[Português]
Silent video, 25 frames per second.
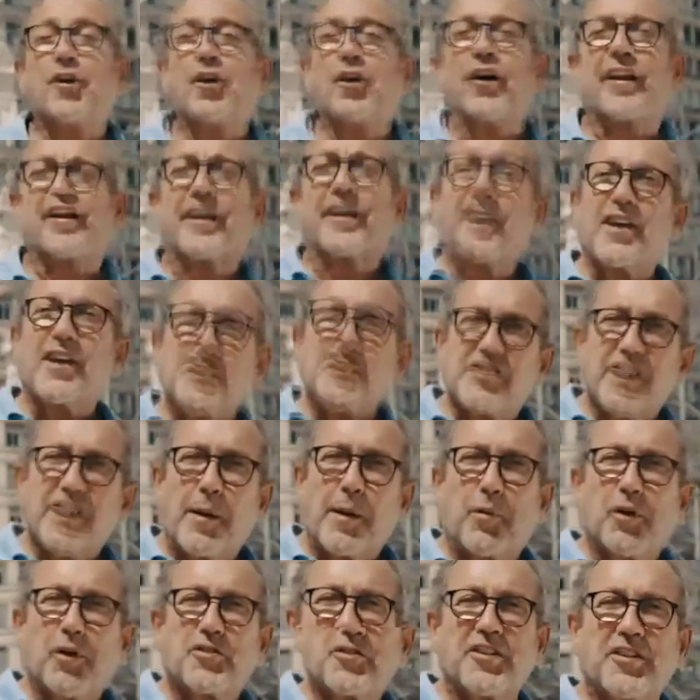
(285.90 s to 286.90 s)
hora, quem te
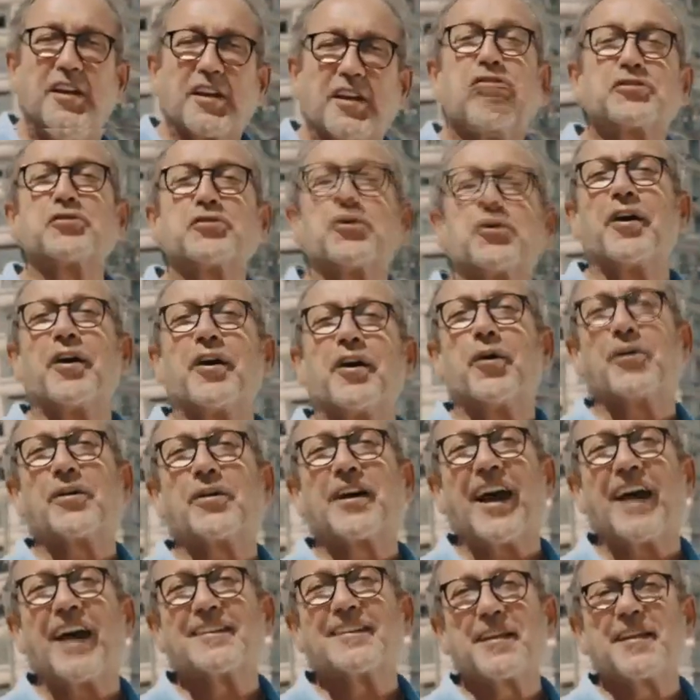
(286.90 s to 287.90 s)
dá bom dia sou eu,
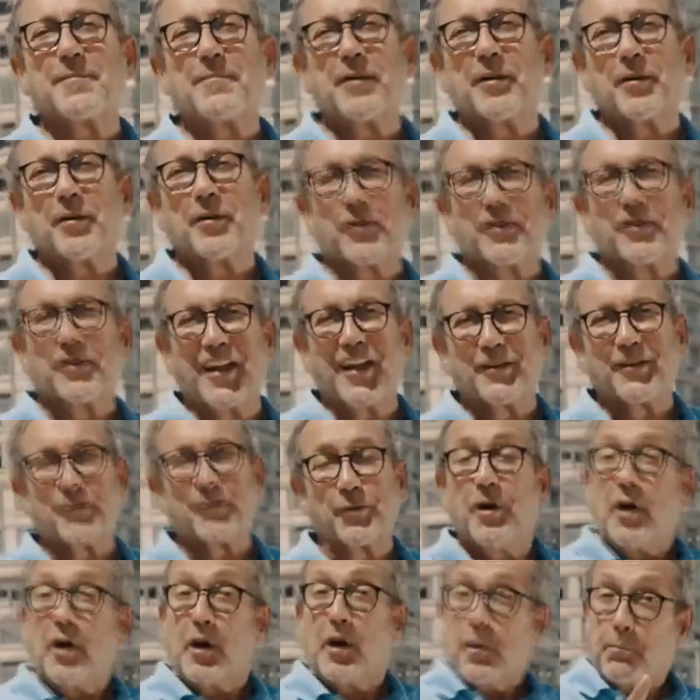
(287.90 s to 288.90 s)
Casimiro
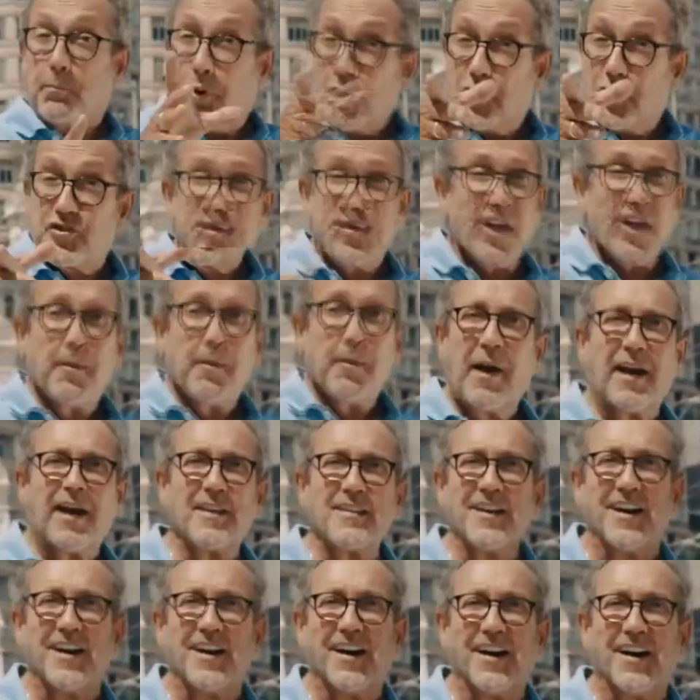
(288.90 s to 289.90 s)
Neto. Bom dia,
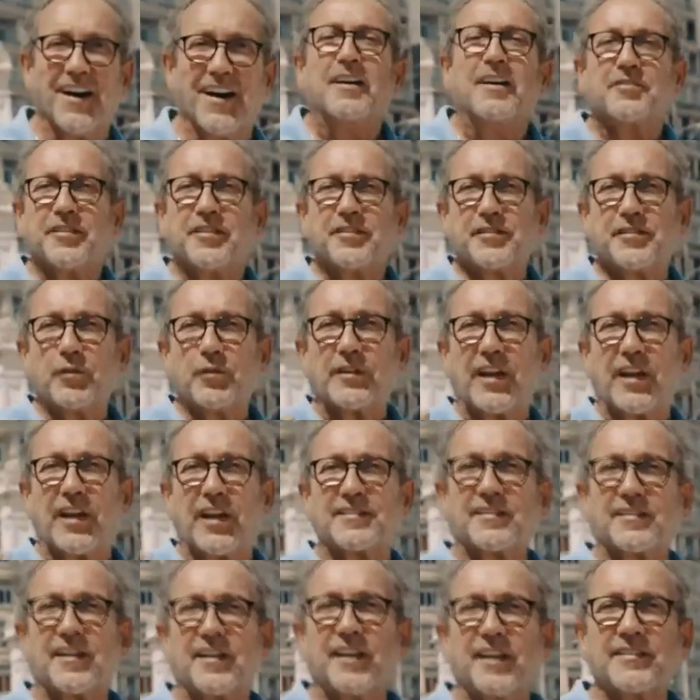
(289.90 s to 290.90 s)
Bahia, de segunda
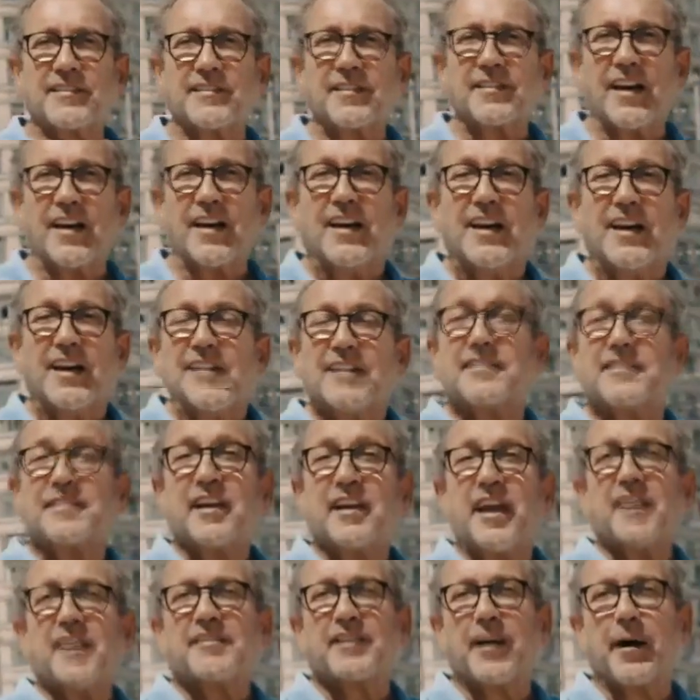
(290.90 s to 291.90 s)
a sexta,
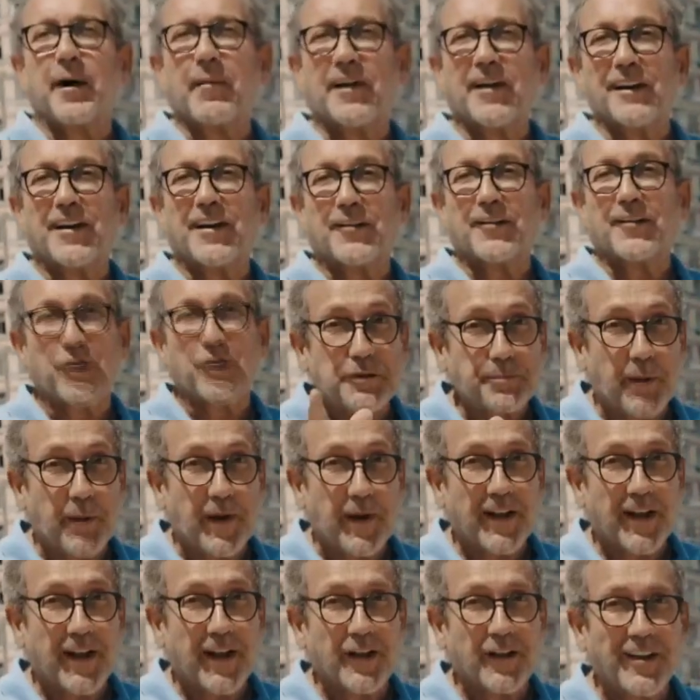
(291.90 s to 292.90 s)
seis da manhã. Tô te
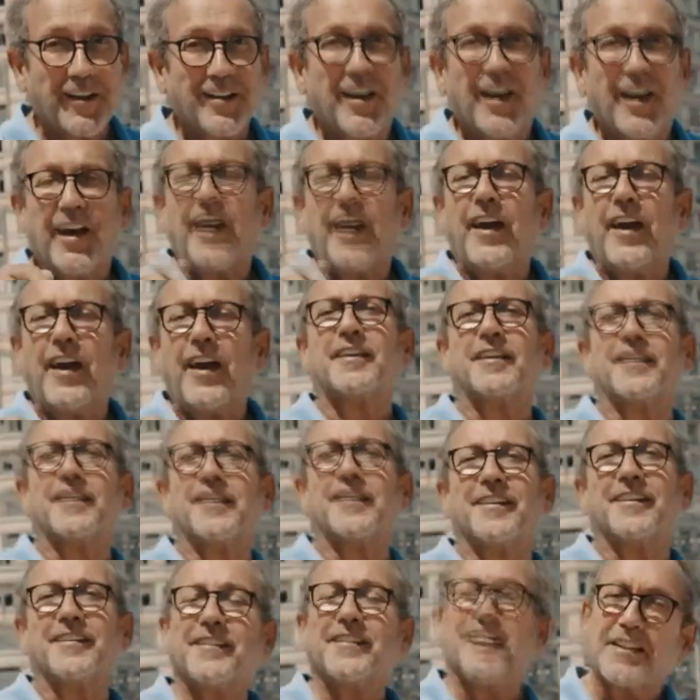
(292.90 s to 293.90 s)
esperando, hein? É
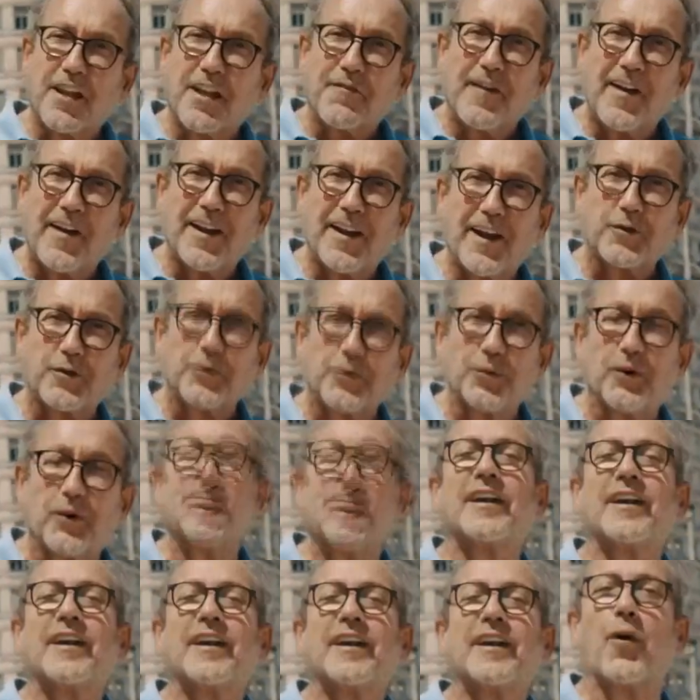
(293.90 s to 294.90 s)
aqui, na TV Aratu,
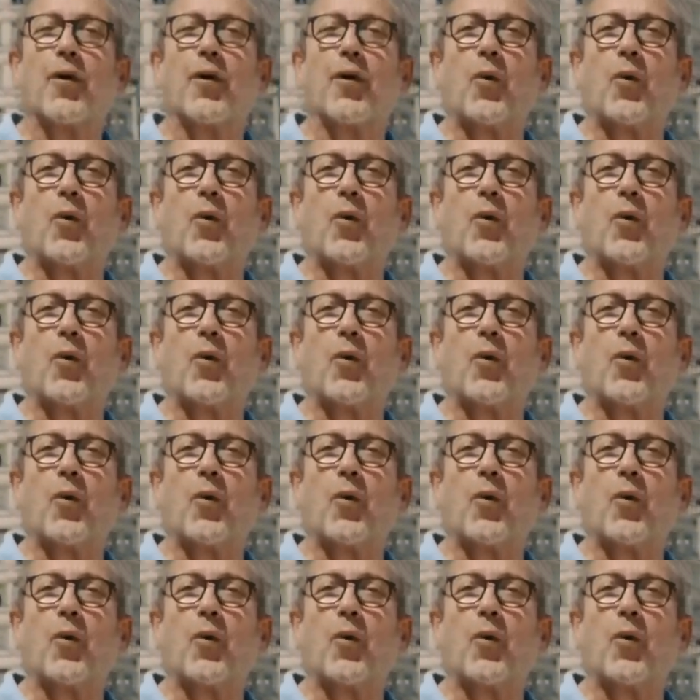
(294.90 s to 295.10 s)
canal